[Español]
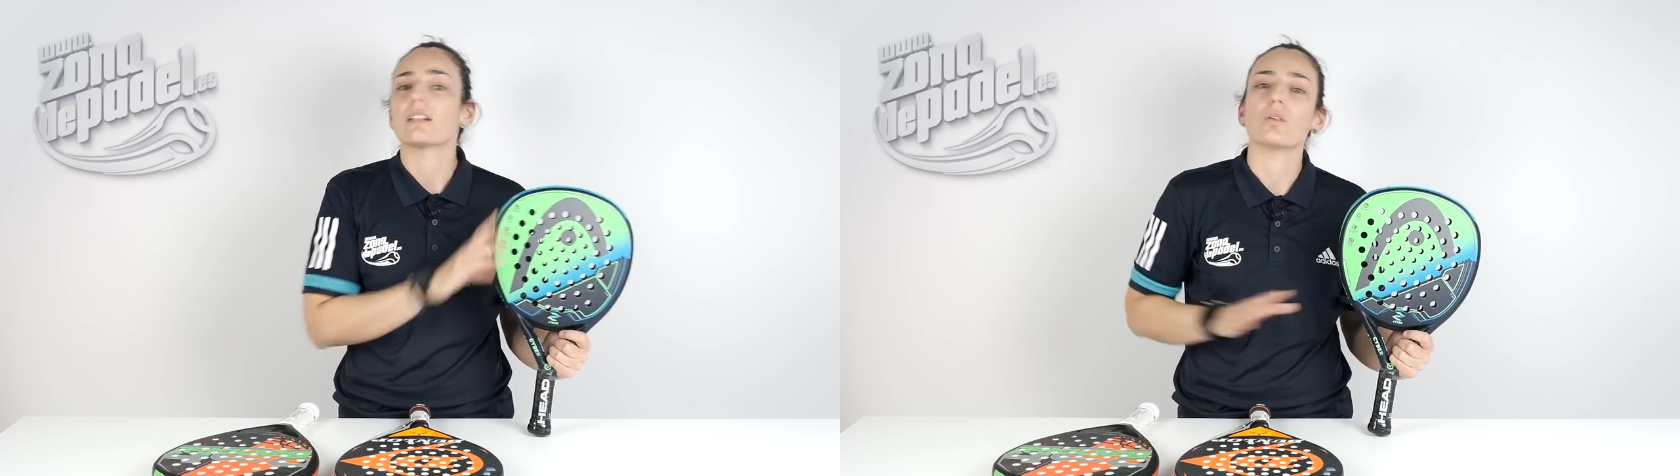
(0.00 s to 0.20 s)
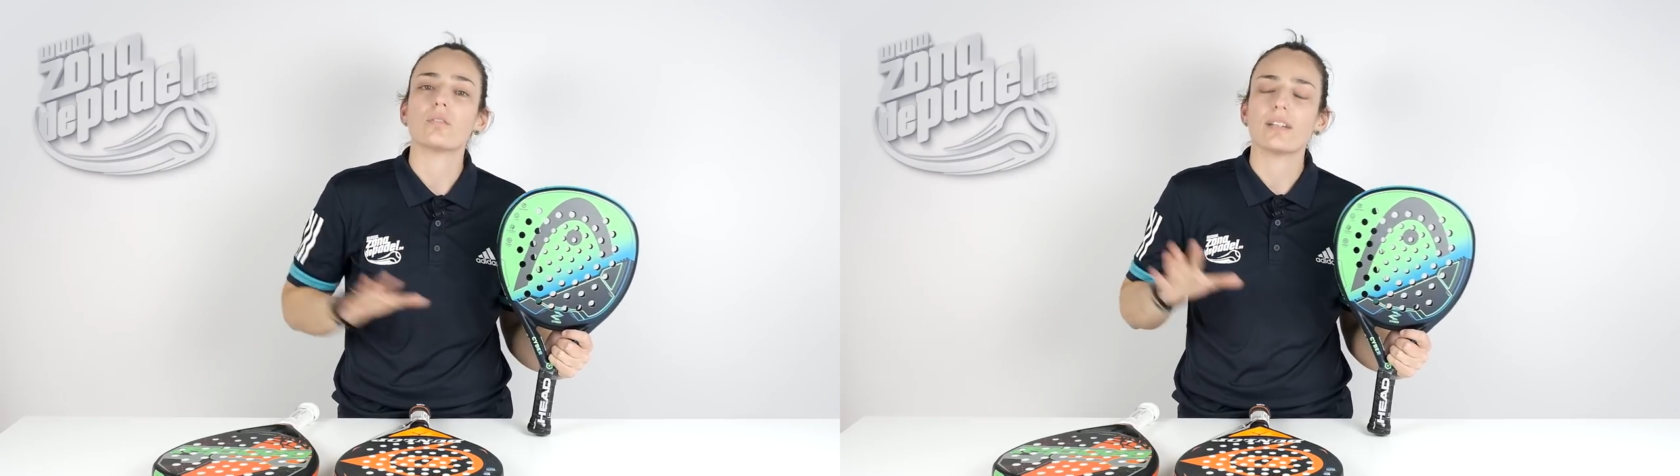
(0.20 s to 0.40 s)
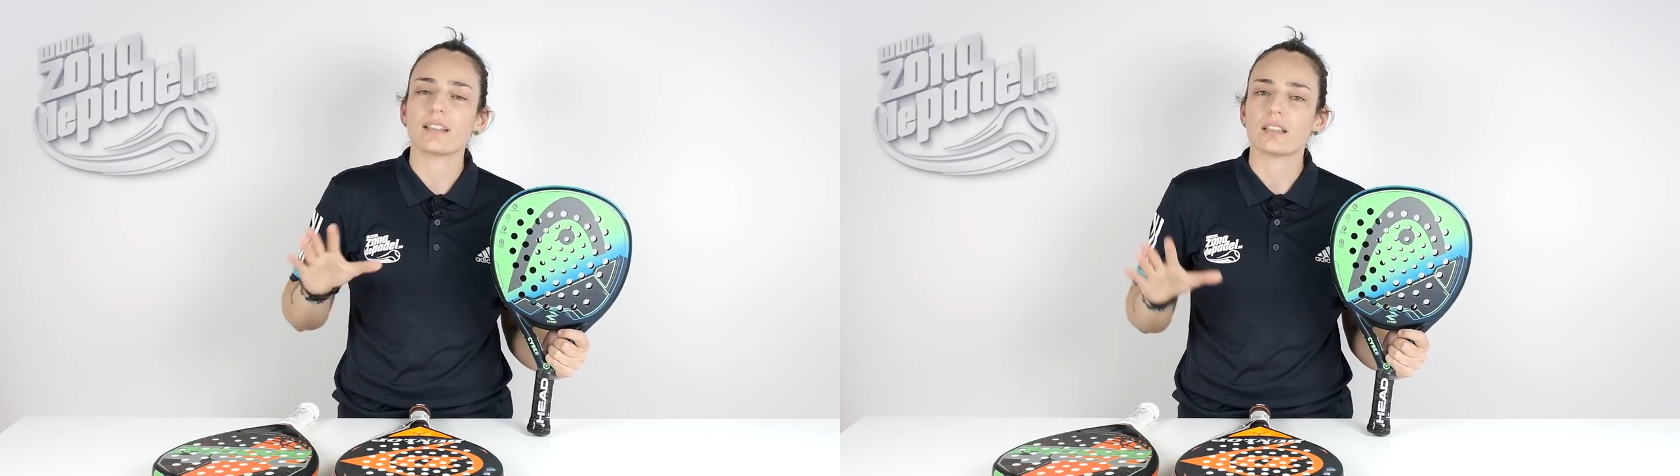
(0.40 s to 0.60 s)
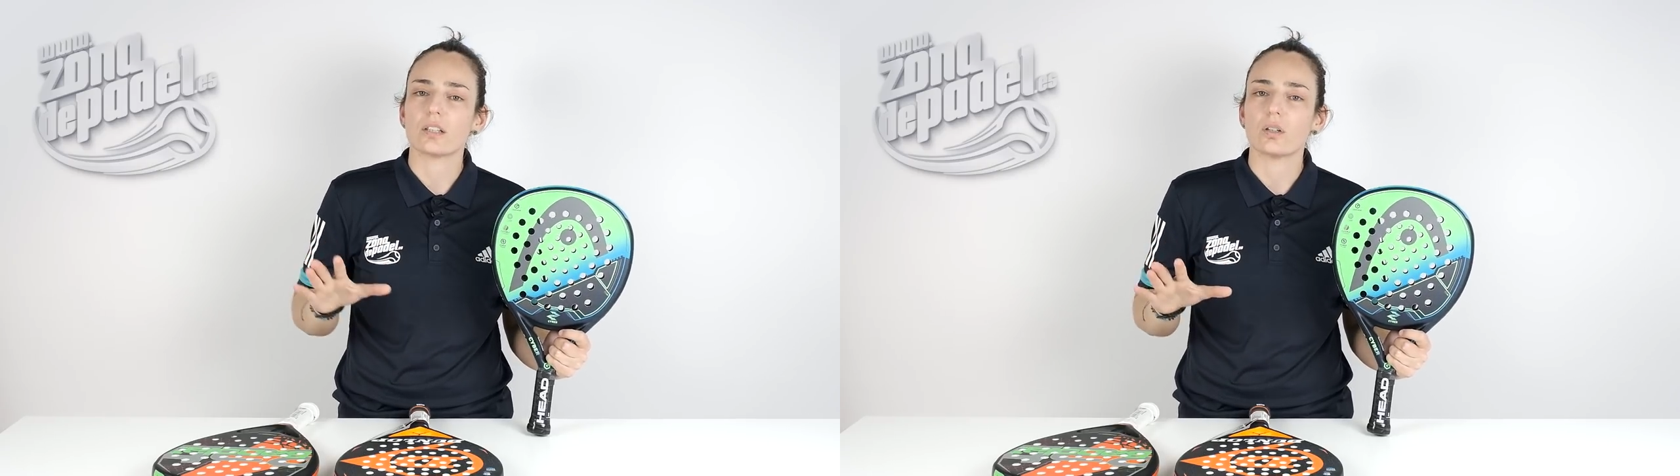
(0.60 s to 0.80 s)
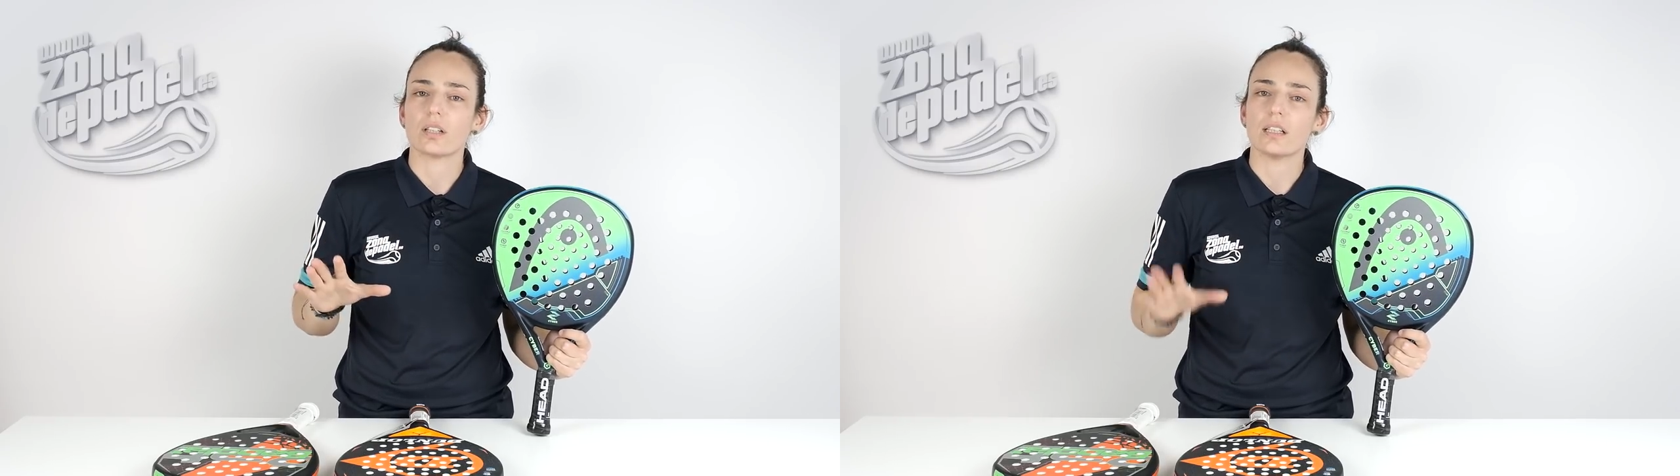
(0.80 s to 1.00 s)
con un
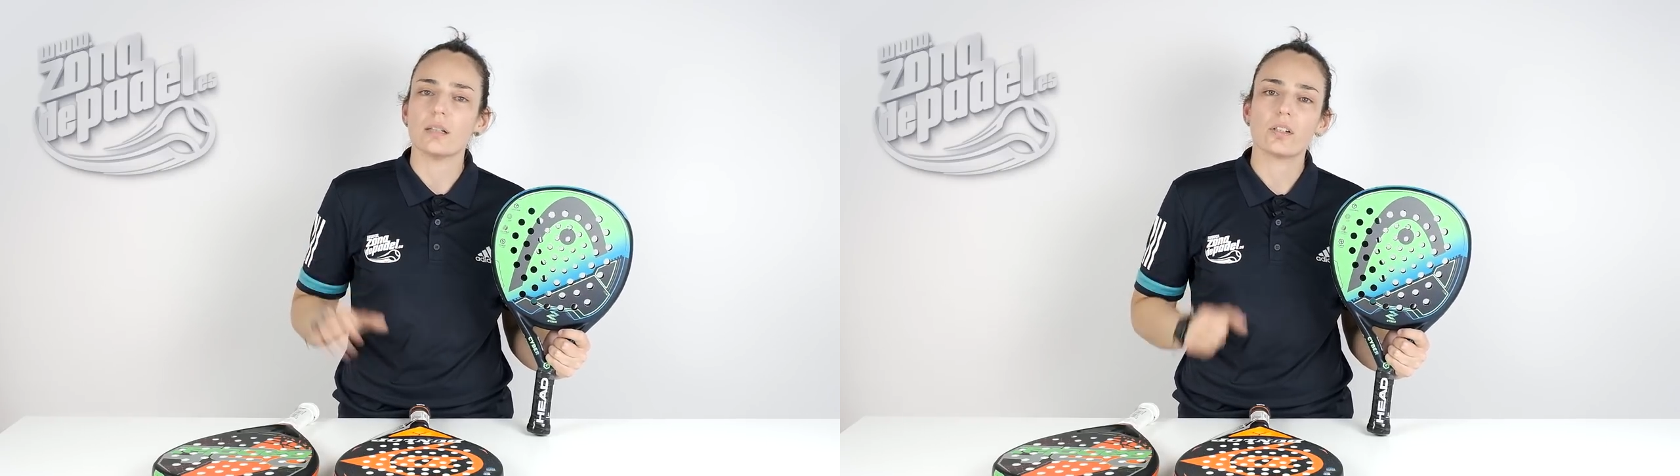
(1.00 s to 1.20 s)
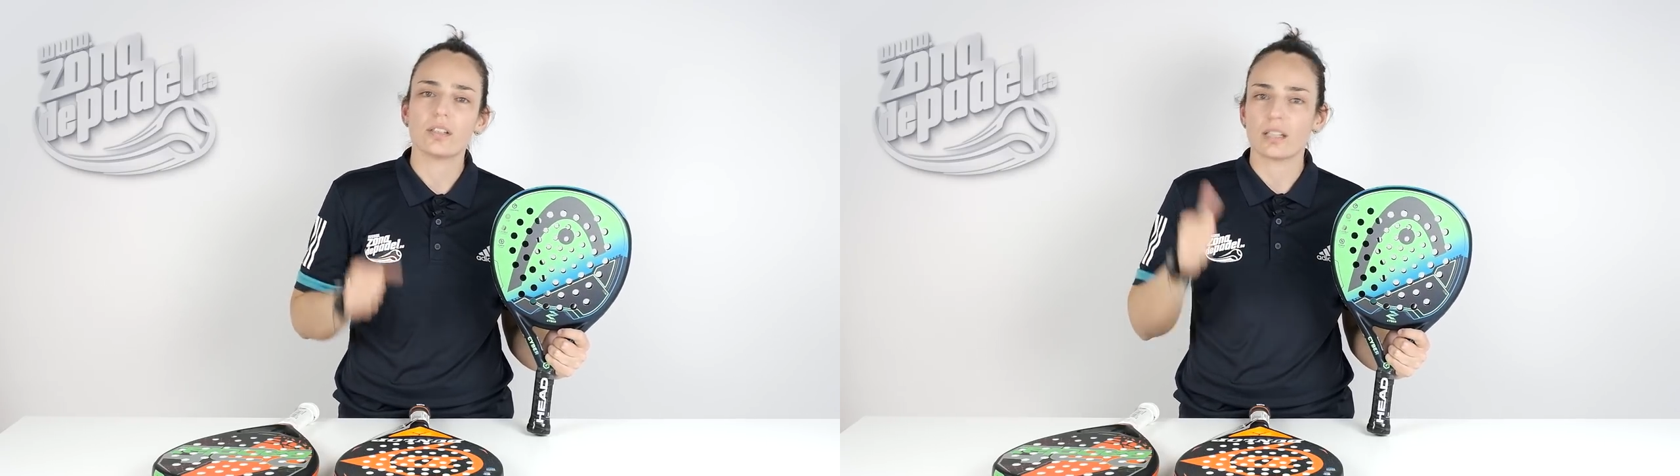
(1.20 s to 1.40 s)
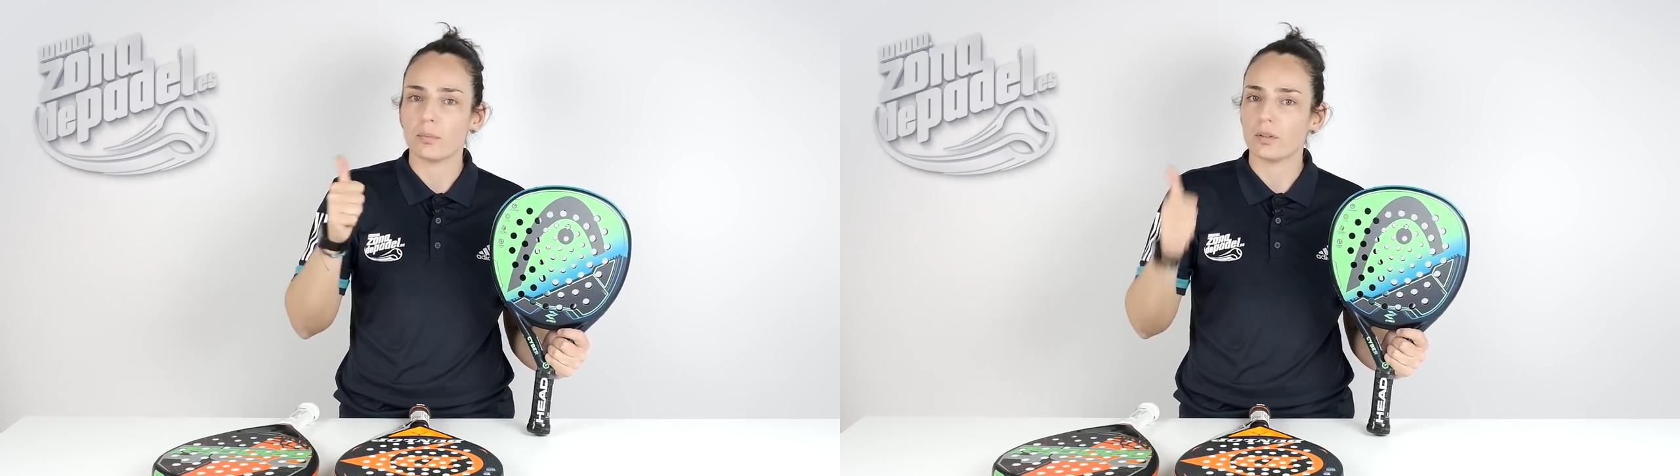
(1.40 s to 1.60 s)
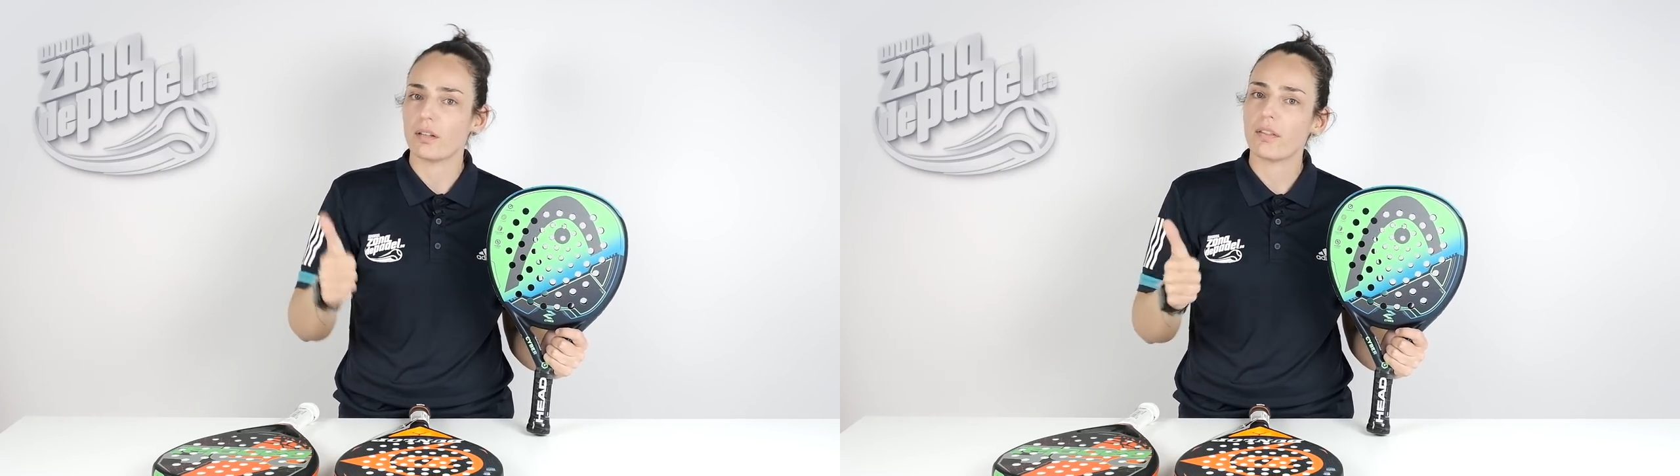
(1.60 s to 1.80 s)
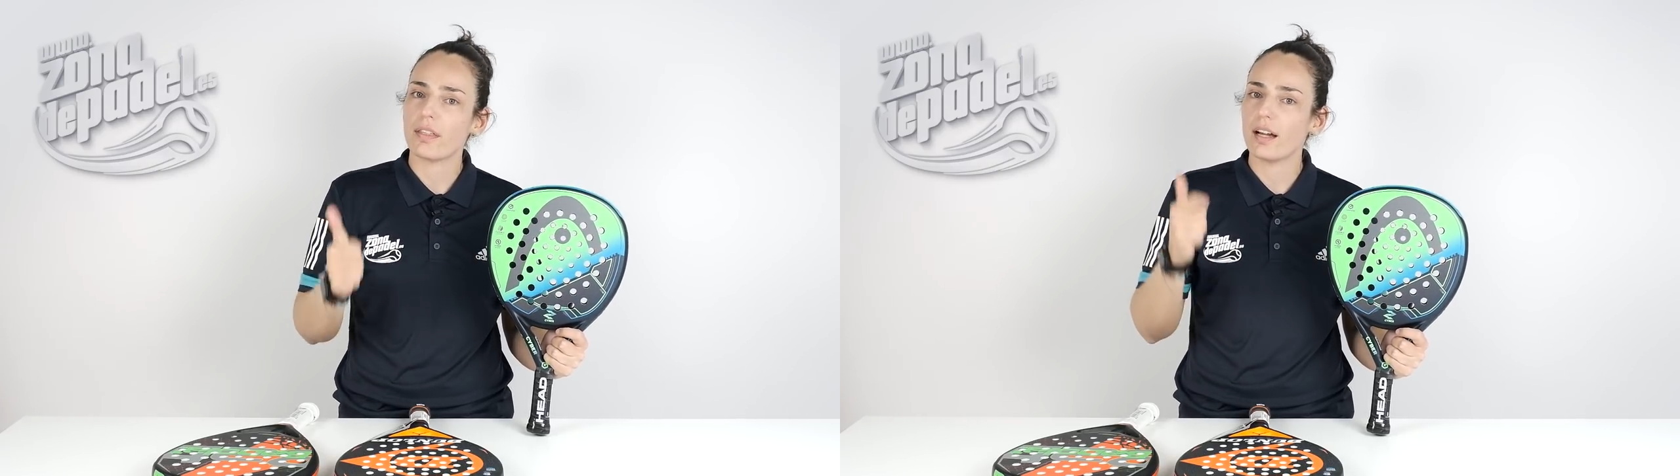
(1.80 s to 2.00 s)
fantástico equilibrio entre
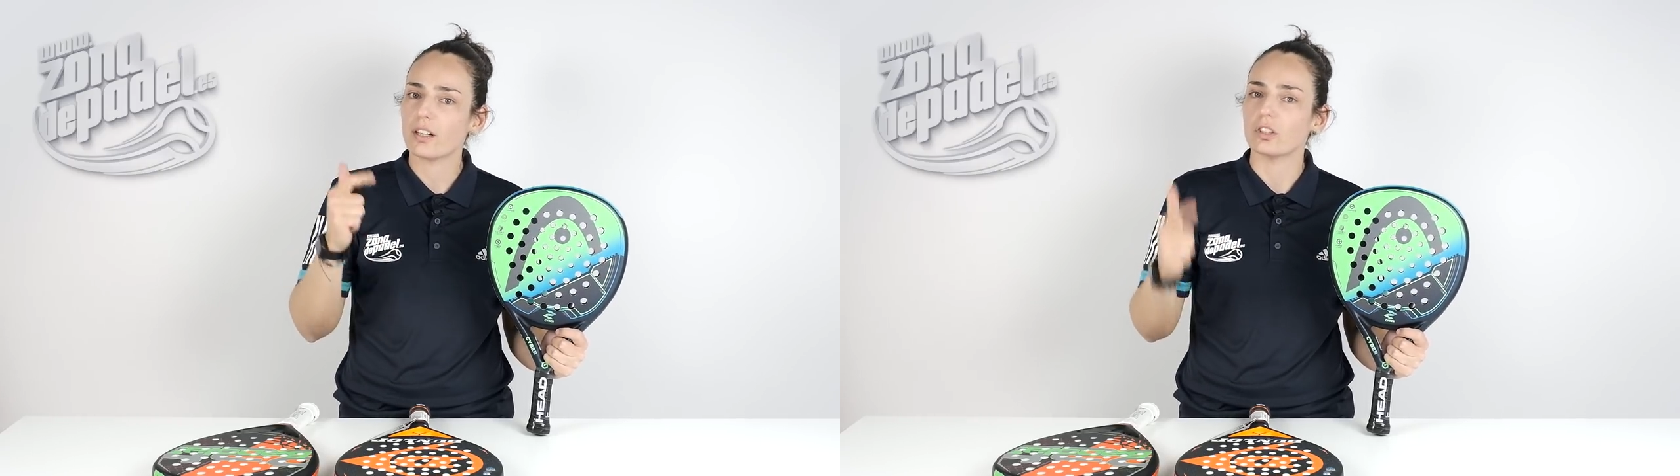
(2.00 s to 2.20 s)
potencia,